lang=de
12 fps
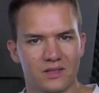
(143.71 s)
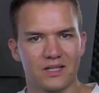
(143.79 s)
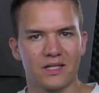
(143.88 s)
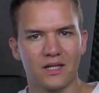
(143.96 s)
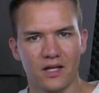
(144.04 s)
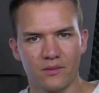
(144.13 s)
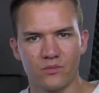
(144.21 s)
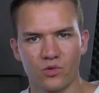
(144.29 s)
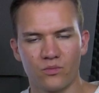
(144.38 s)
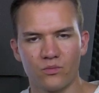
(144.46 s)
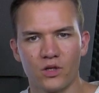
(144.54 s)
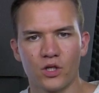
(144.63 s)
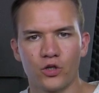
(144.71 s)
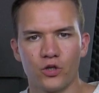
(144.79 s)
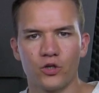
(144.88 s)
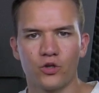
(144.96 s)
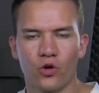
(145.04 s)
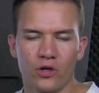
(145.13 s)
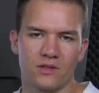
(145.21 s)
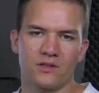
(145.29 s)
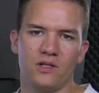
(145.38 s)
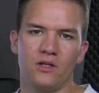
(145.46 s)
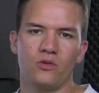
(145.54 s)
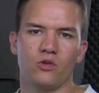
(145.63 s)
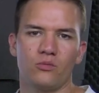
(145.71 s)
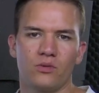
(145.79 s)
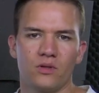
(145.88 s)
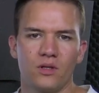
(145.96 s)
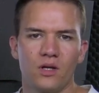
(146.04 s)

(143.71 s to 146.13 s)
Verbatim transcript: Es geht ja eben um eine neue Zielgruppe